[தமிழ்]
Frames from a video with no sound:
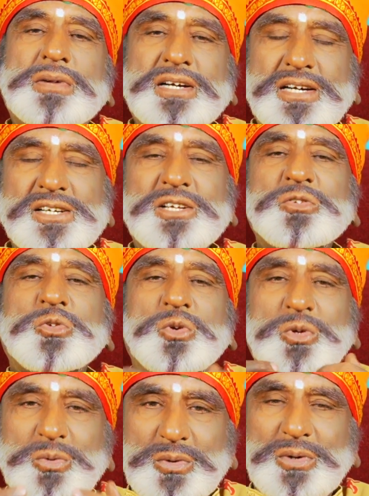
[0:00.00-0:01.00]
மக்கள்கிட்ட
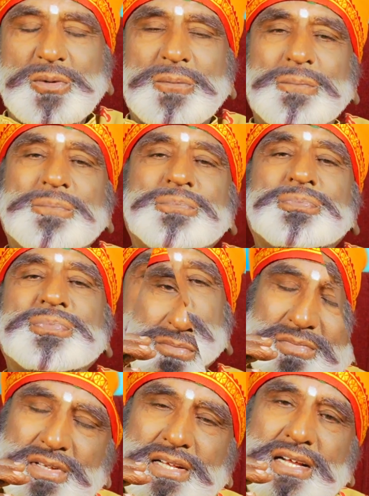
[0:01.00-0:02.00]
சொல்லுவோம்
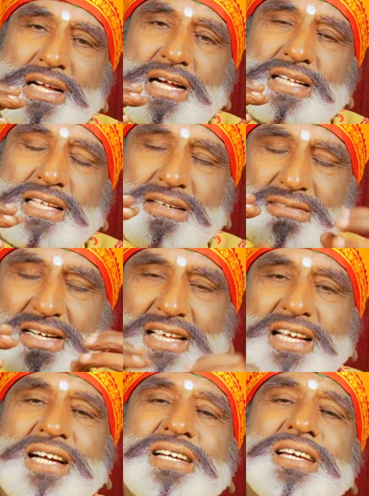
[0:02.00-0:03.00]
அதன்
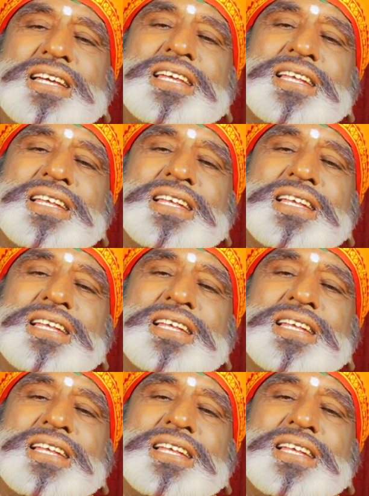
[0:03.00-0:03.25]
வழியாக